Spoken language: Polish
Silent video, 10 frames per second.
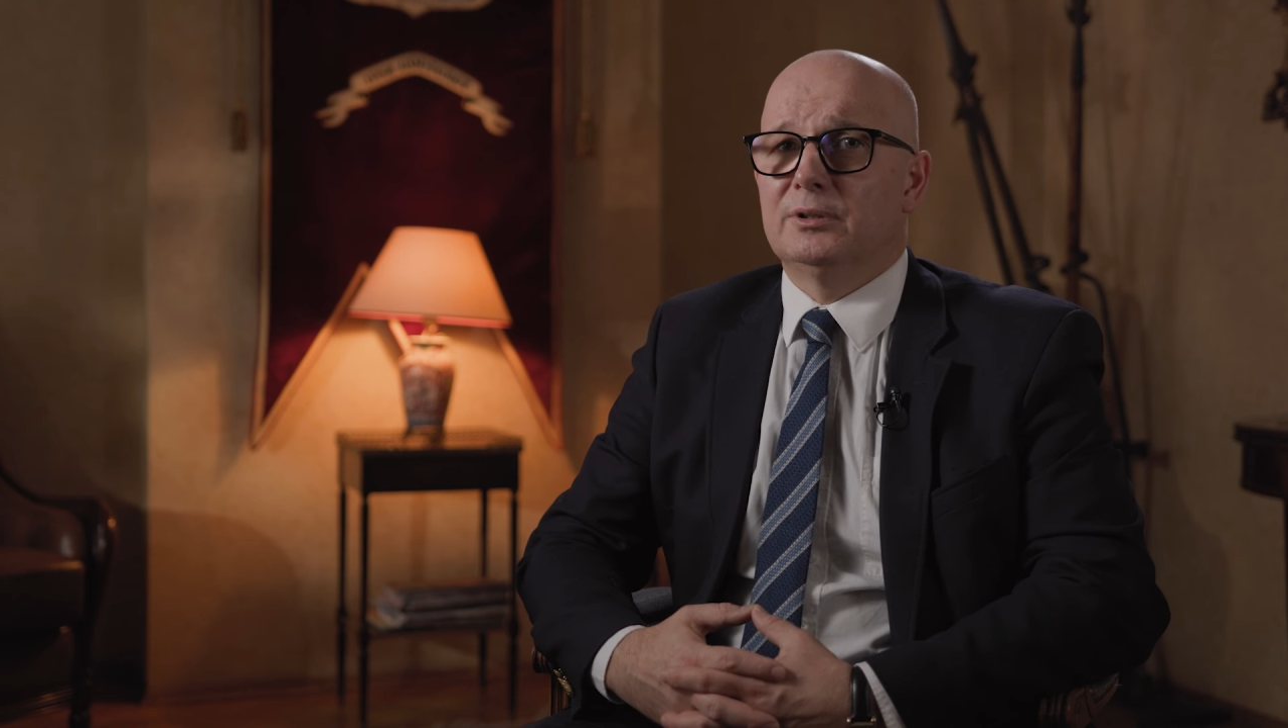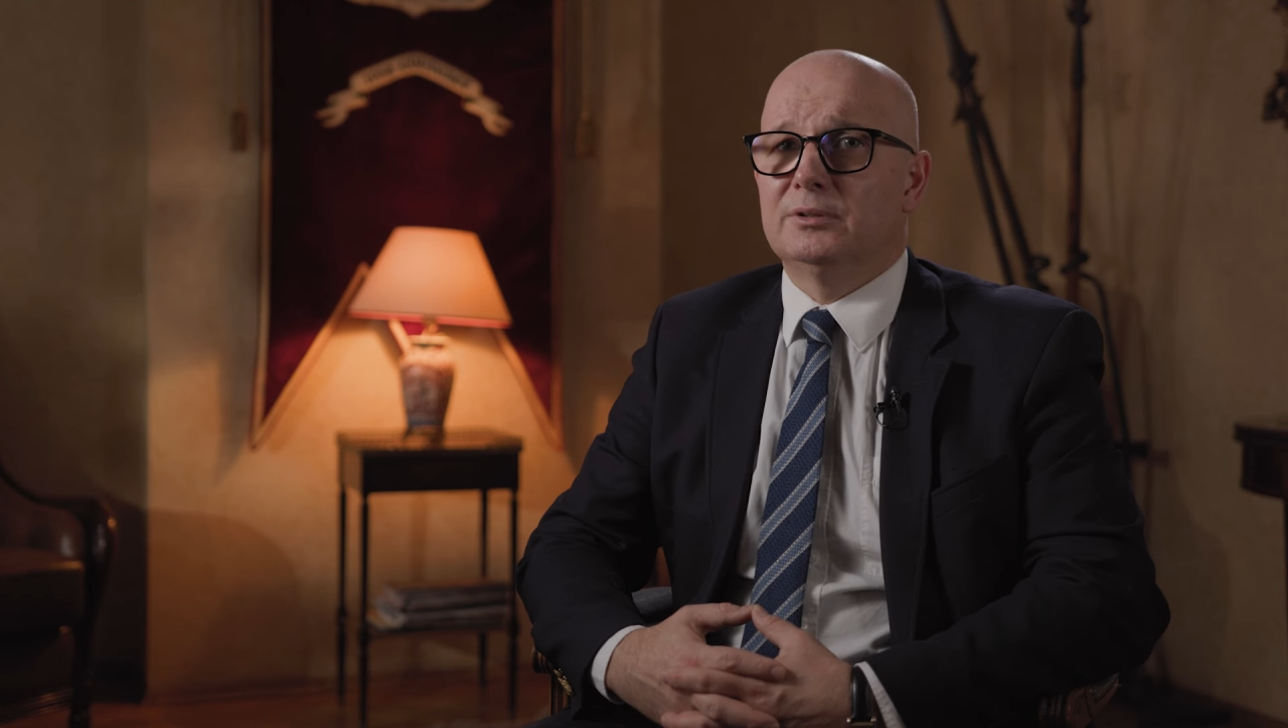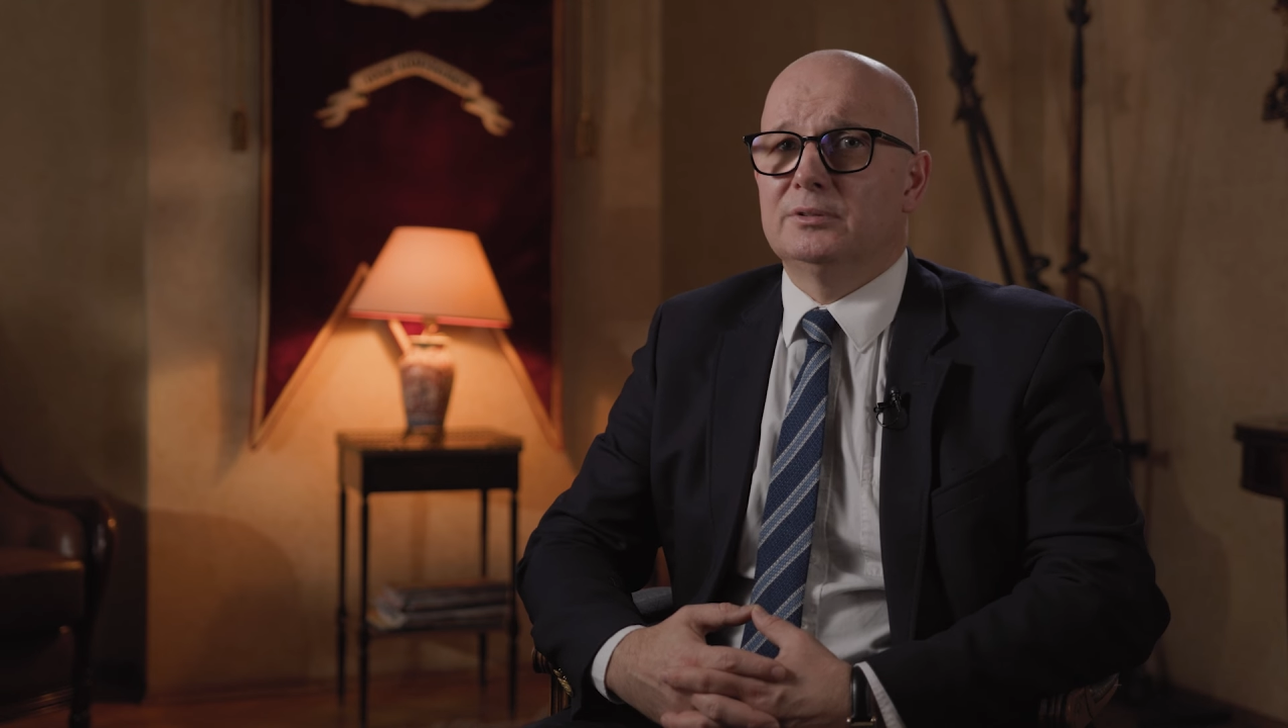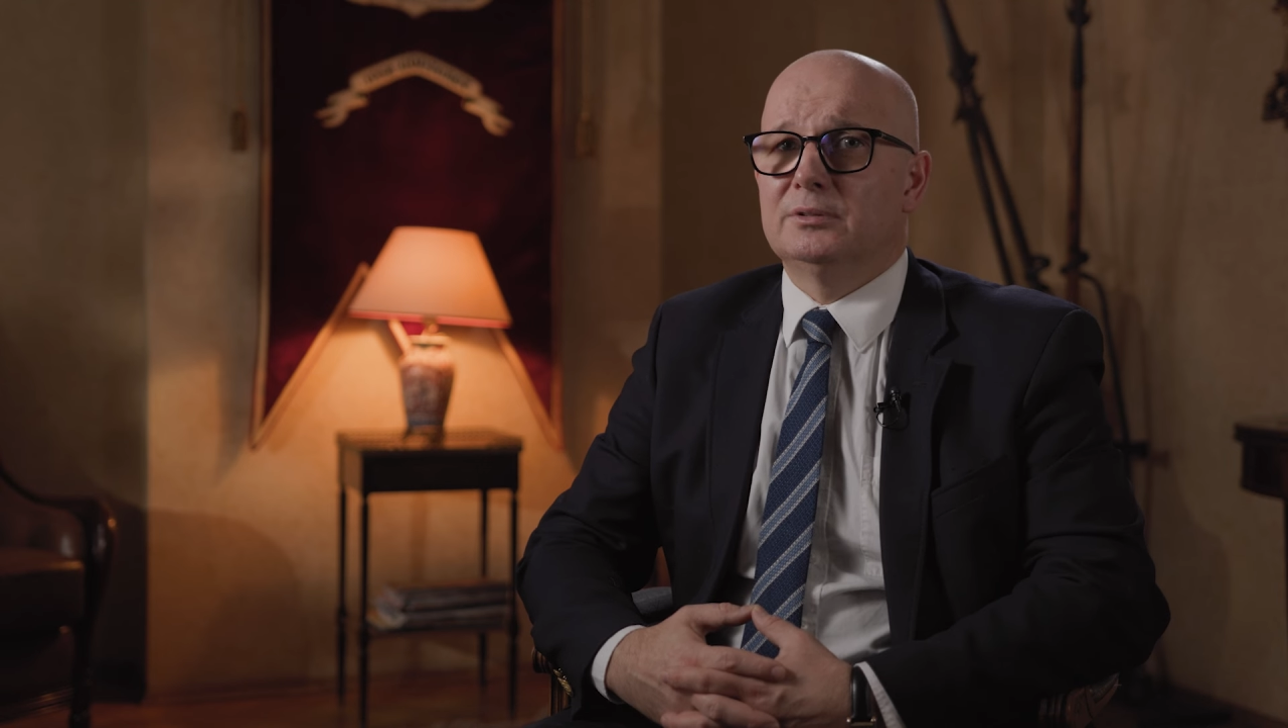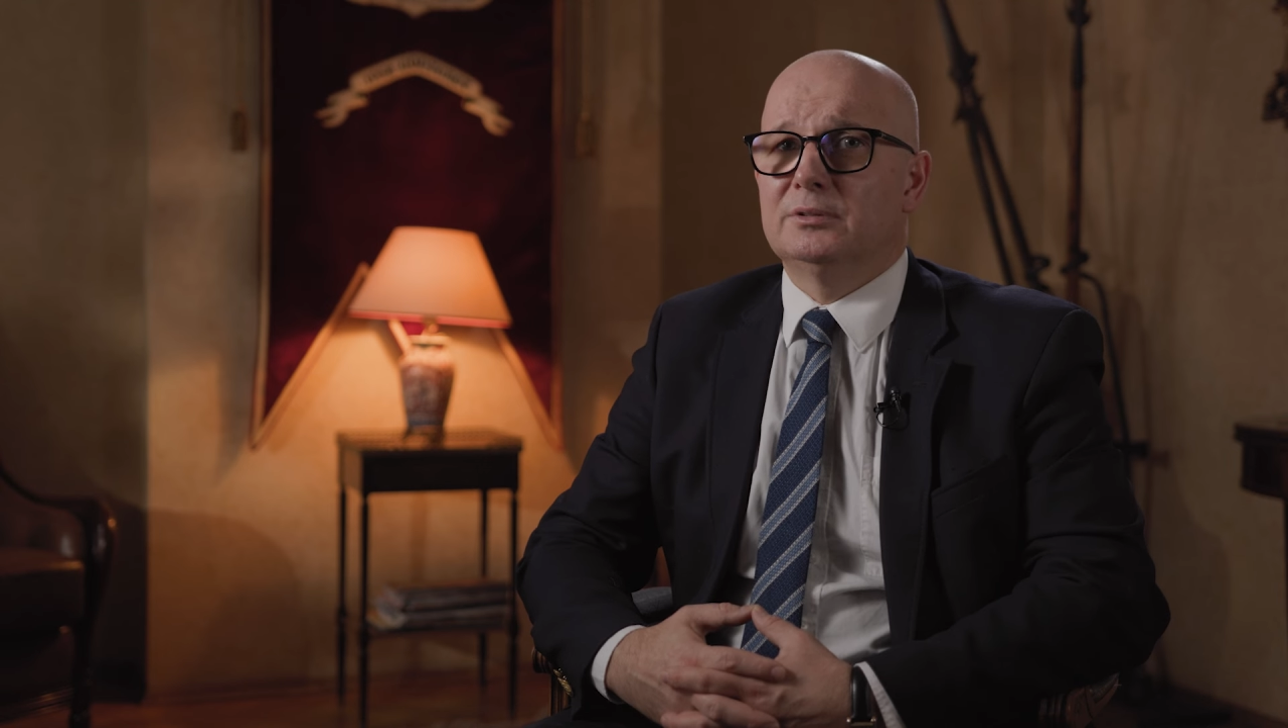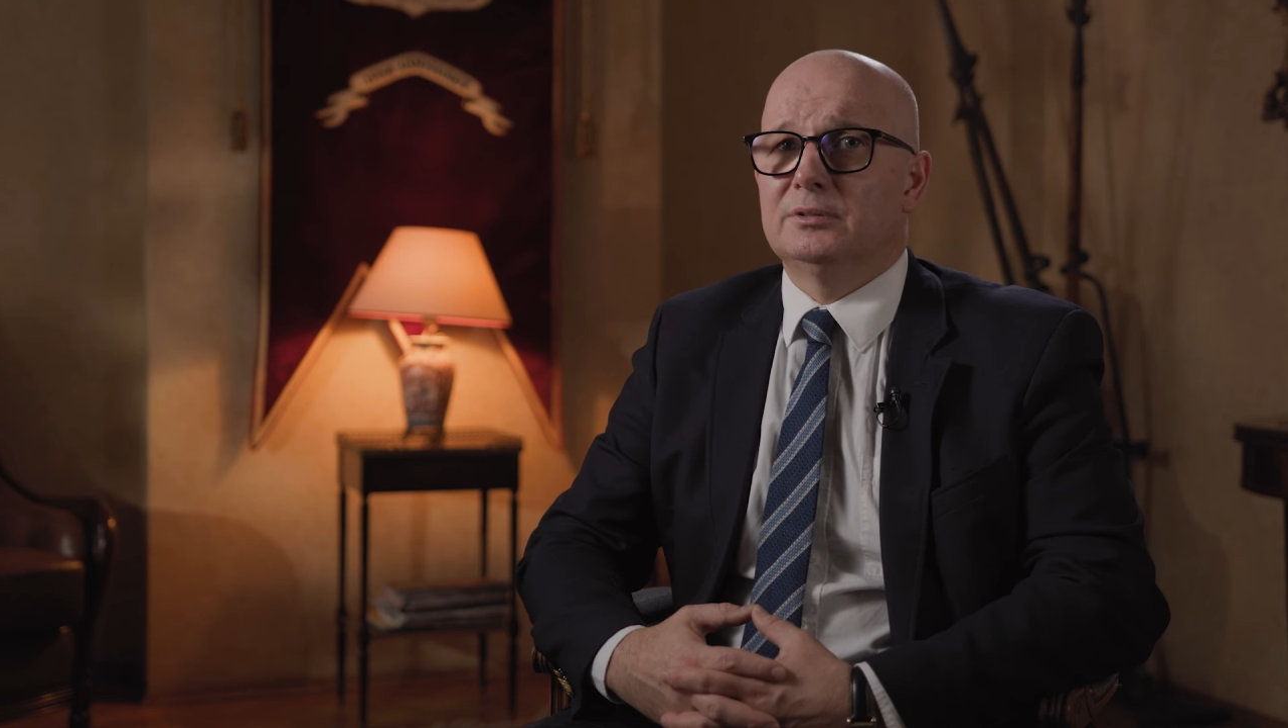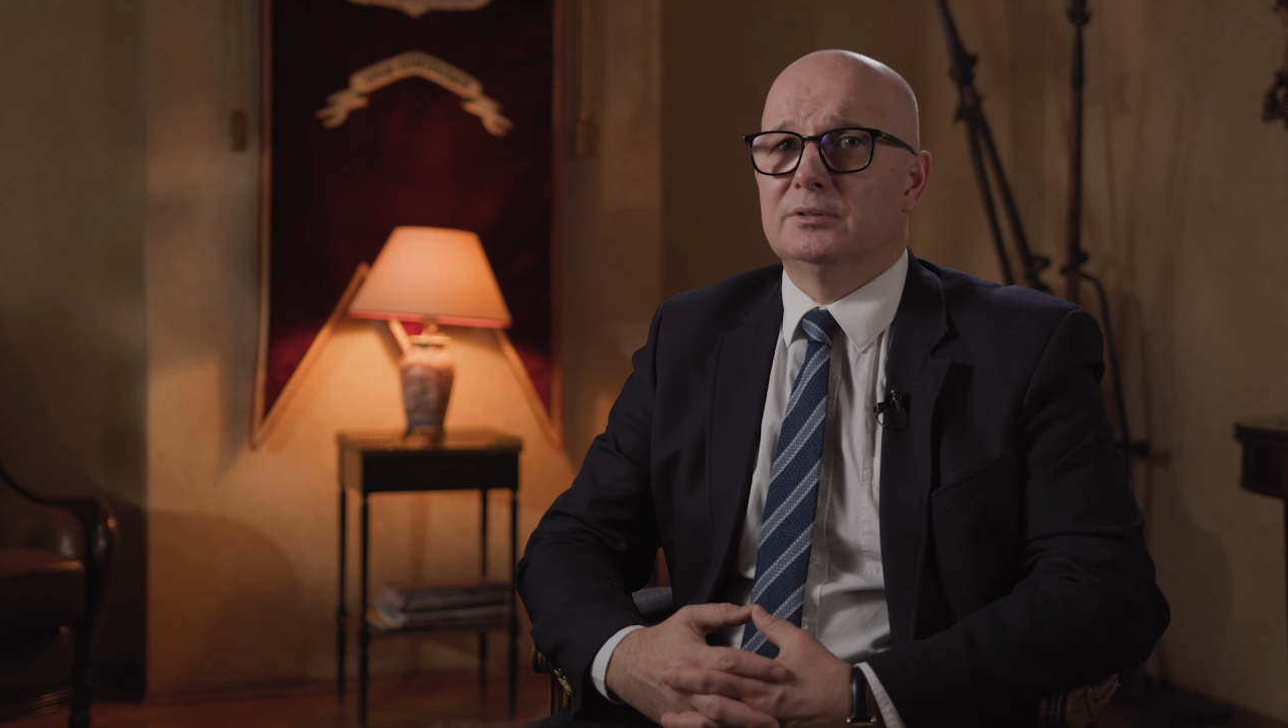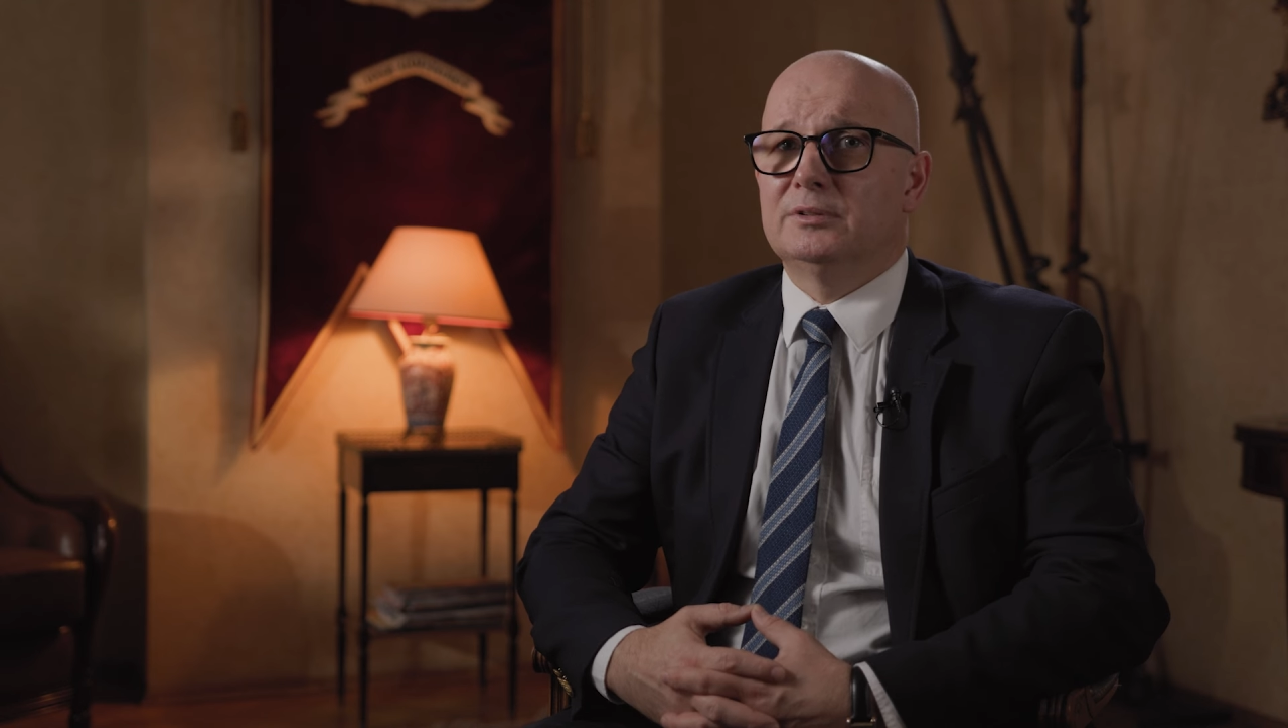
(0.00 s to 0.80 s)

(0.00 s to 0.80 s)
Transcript: on e,